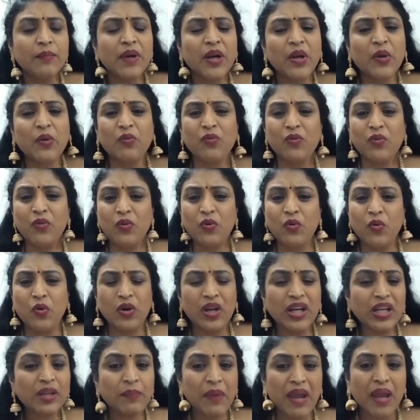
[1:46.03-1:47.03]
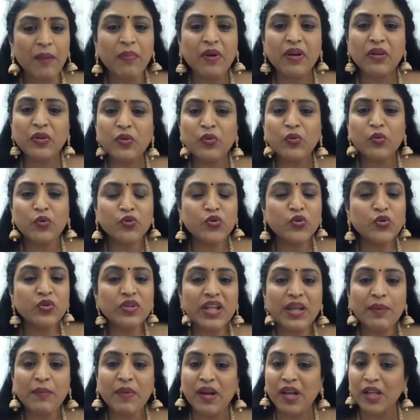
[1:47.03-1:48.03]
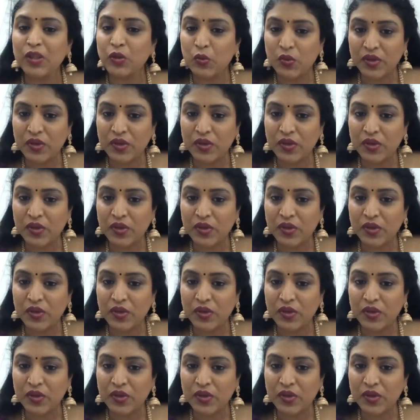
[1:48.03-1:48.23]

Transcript: మనం ఒకరికి భయపడుతూ కూర్చుంటే మనం